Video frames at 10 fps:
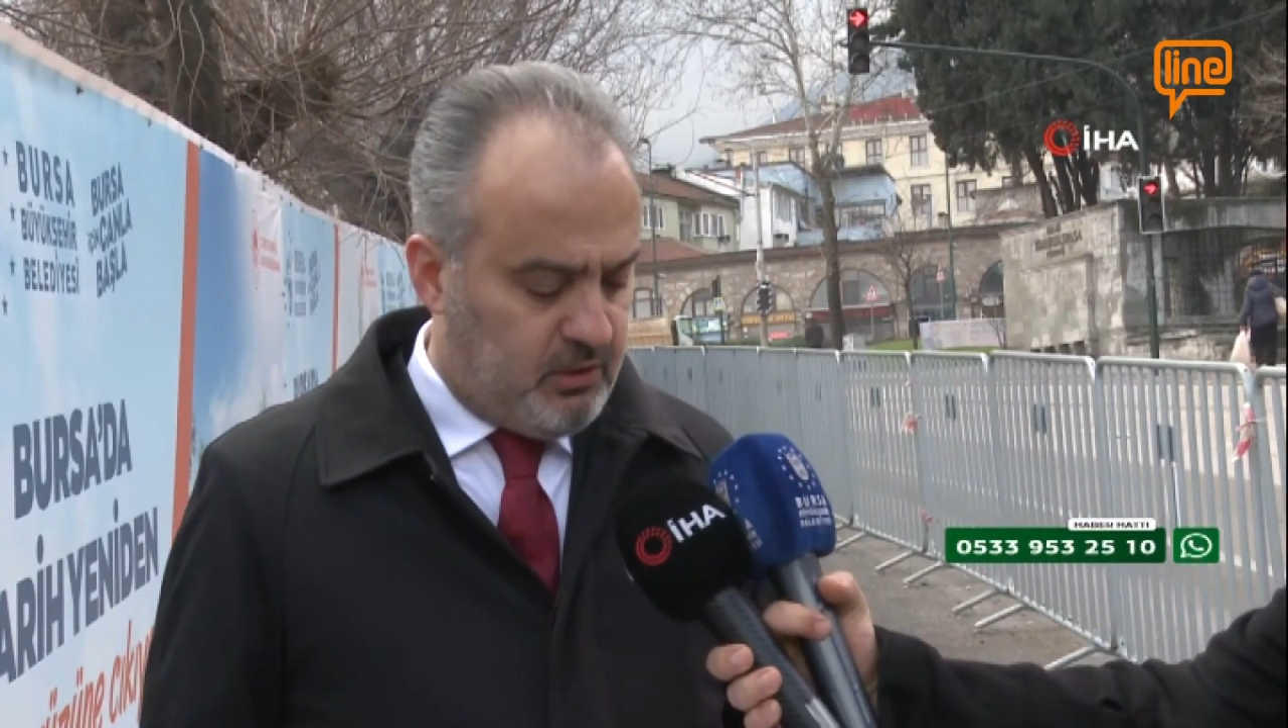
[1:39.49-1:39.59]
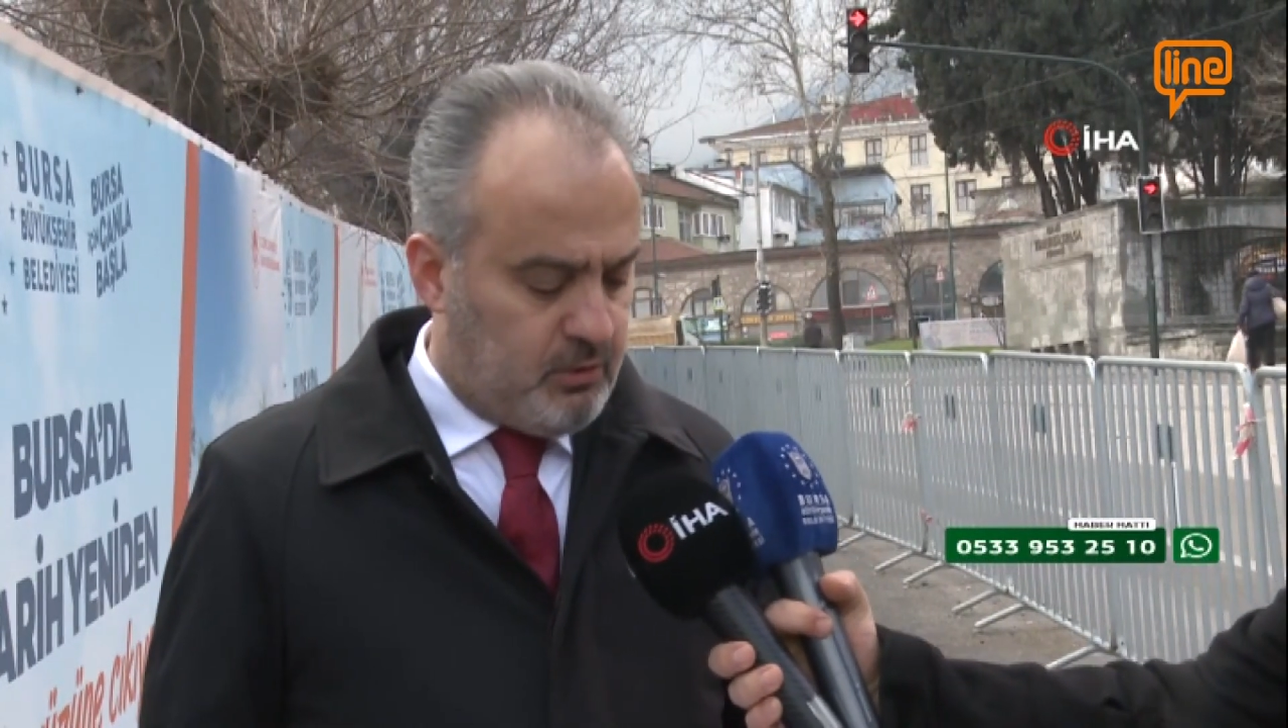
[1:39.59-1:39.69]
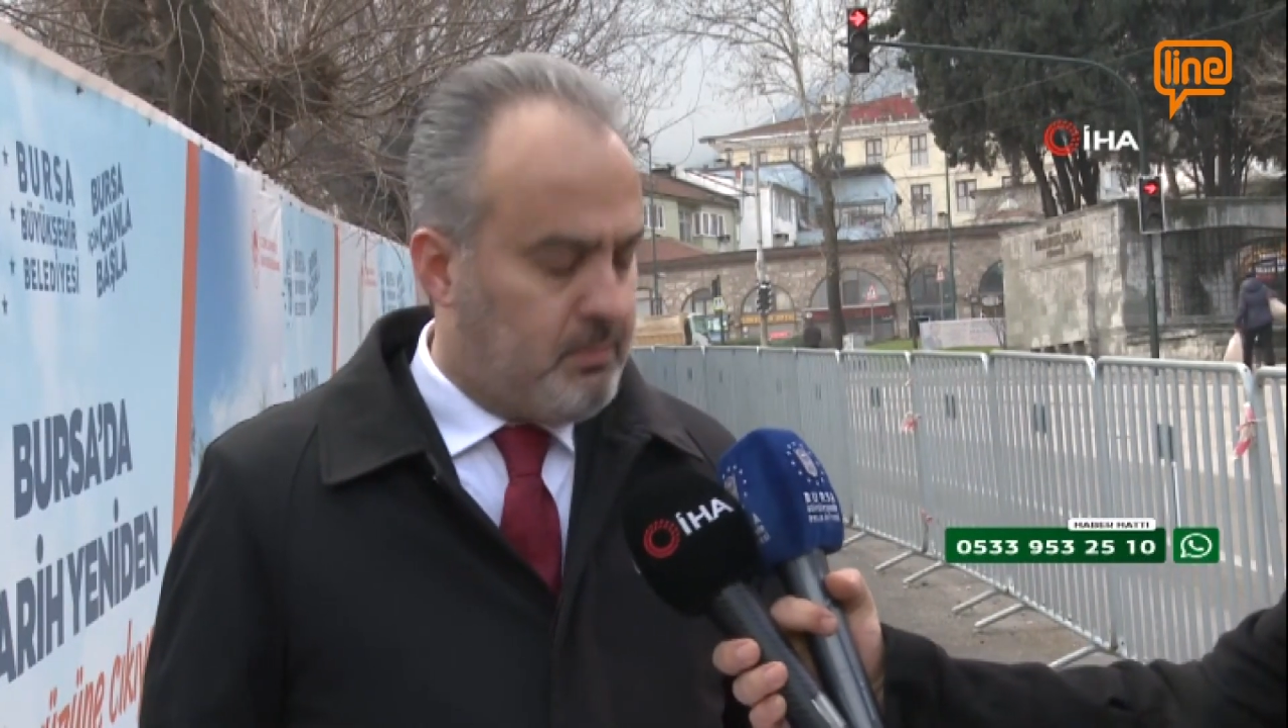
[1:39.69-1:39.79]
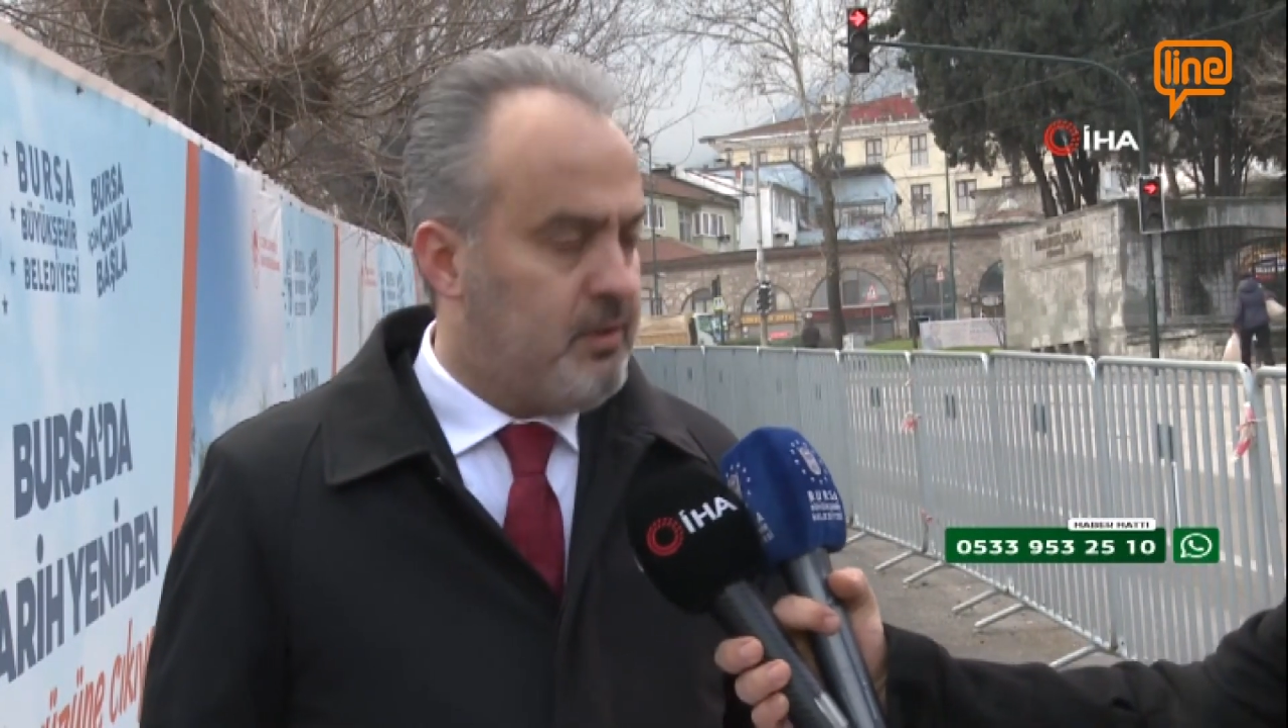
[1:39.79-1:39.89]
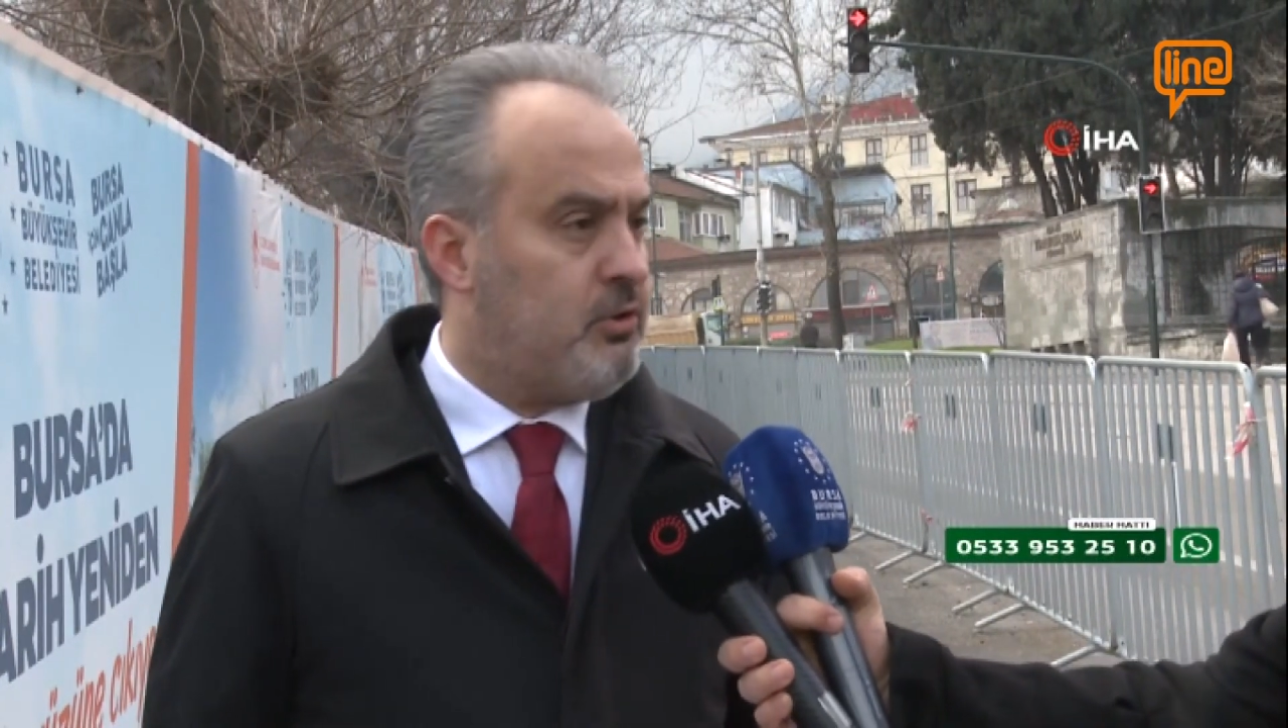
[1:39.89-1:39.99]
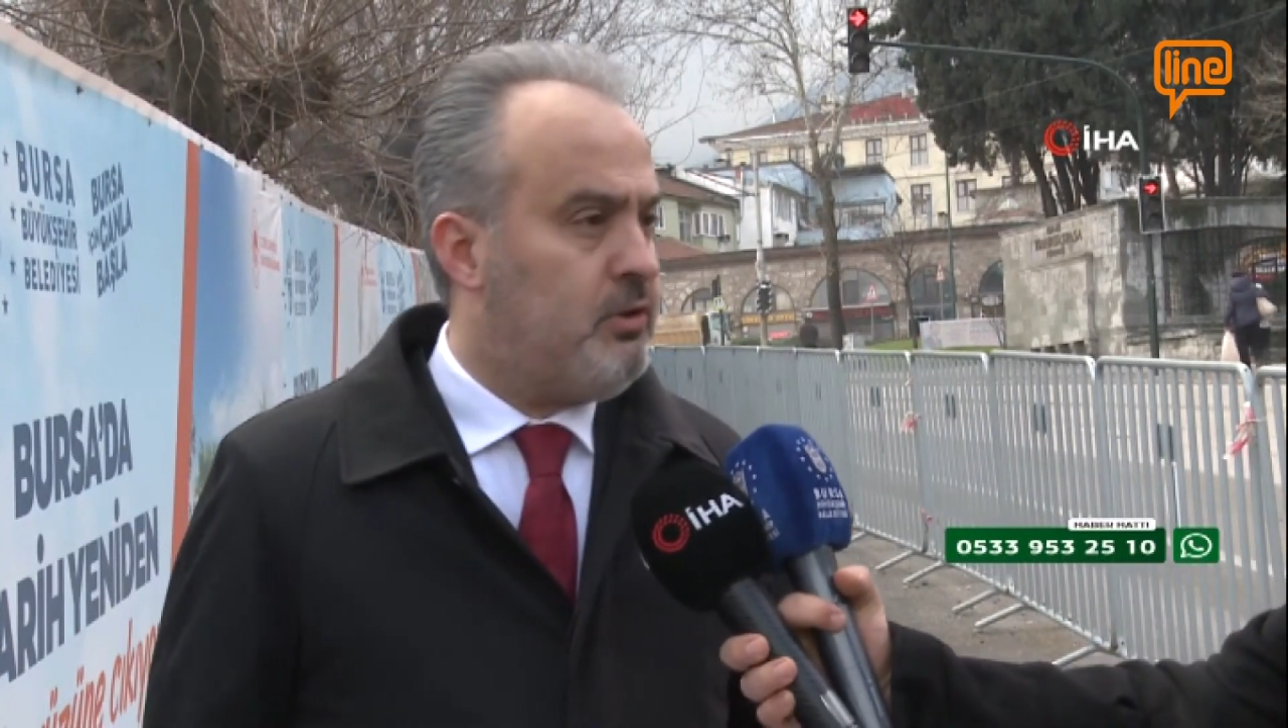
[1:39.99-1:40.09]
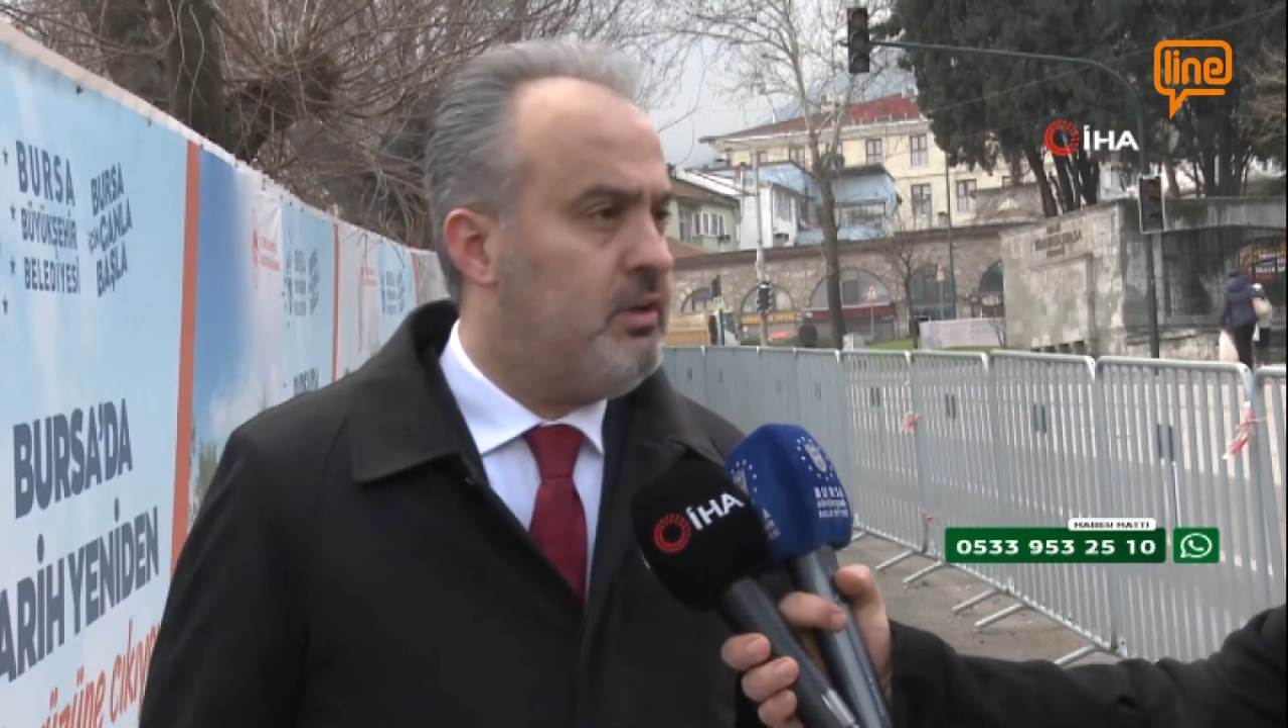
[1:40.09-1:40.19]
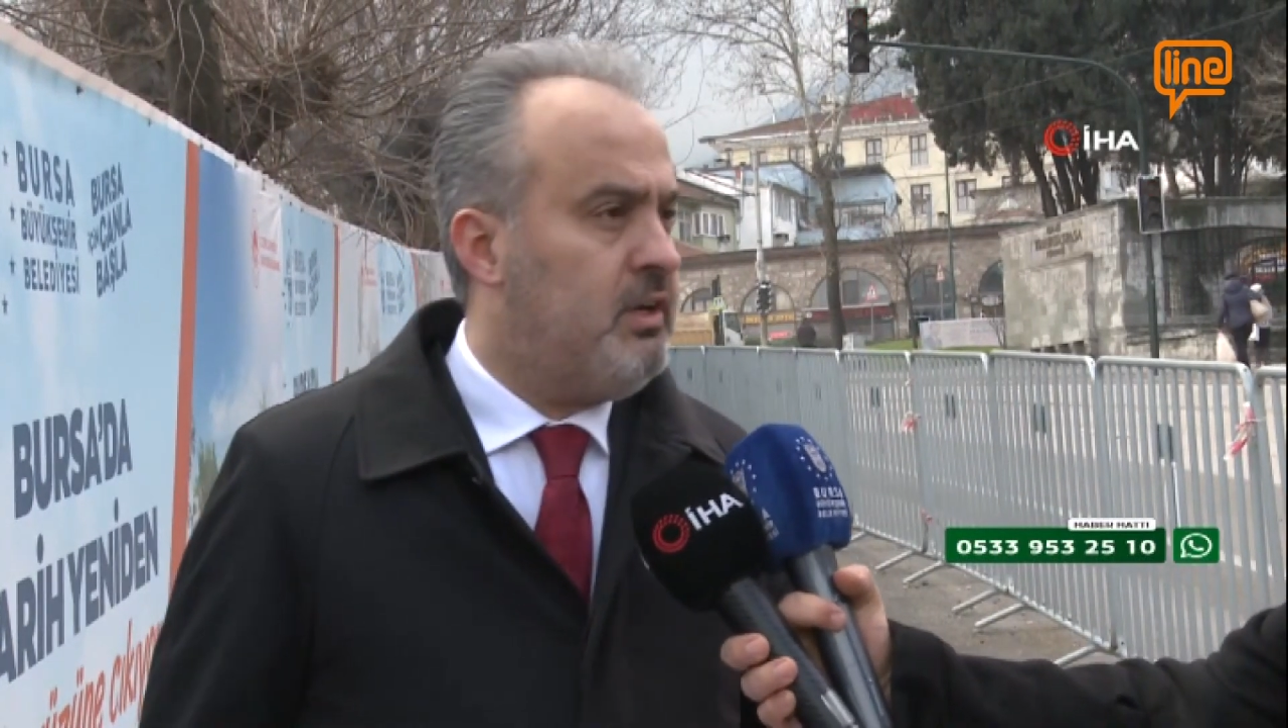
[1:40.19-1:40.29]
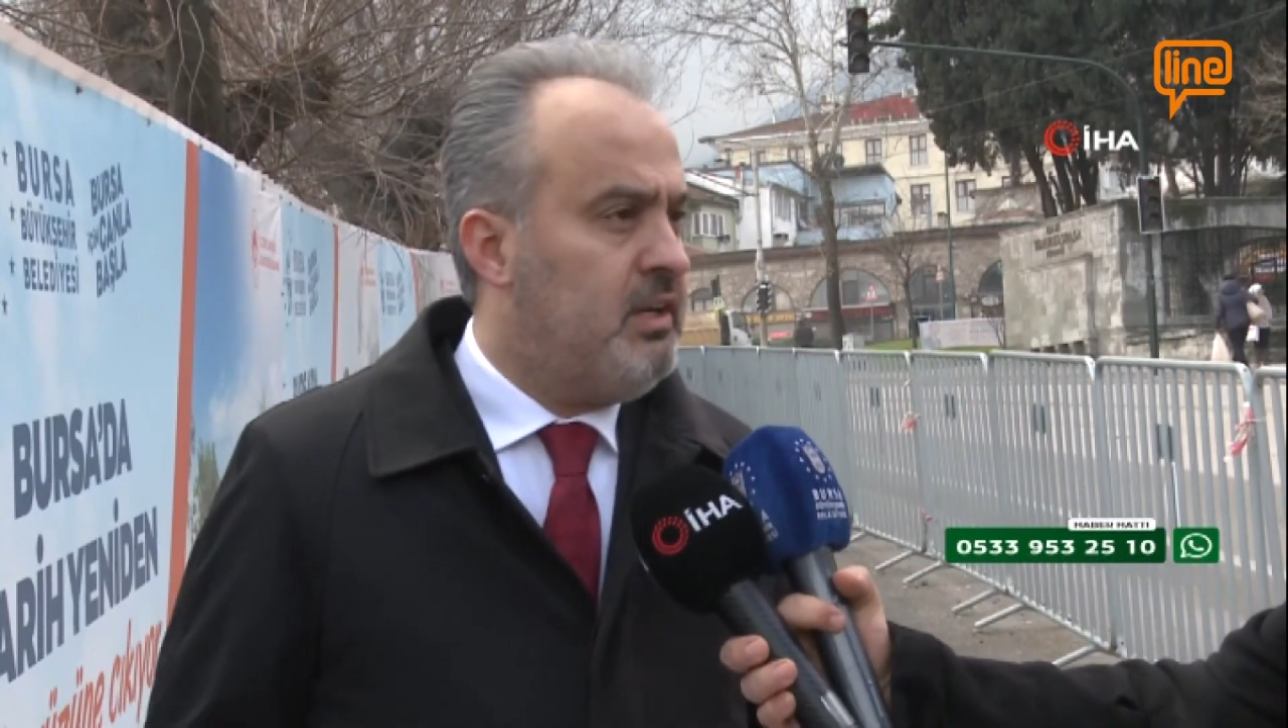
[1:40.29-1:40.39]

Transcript: metreküp beton